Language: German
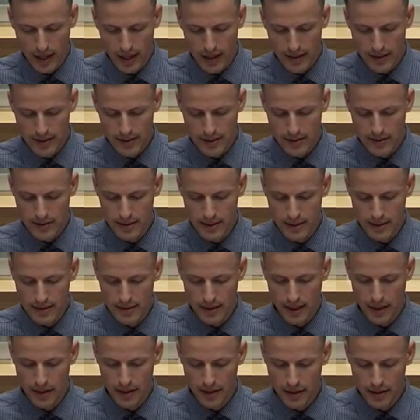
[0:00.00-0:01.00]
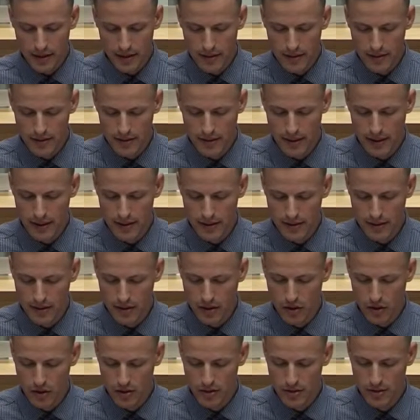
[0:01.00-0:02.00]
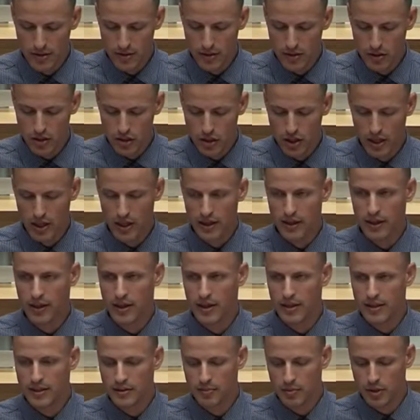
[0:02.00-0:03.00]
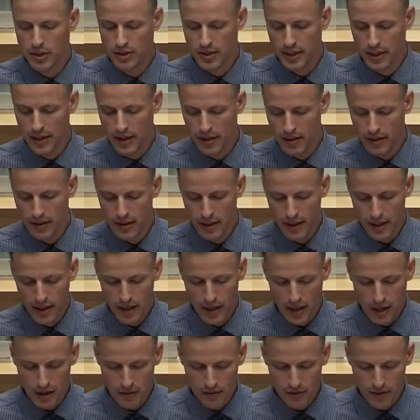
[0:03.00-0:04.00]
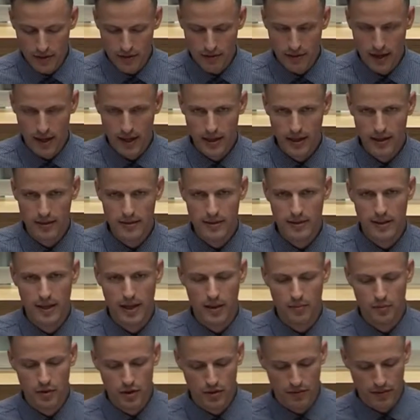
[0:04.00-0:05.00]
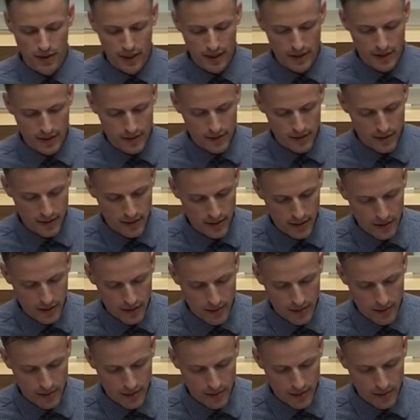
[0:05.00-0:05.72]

heißt das nichts anderes, als die Kosten noch stärker als bisher auf die Fahrgäste abzuwälzen.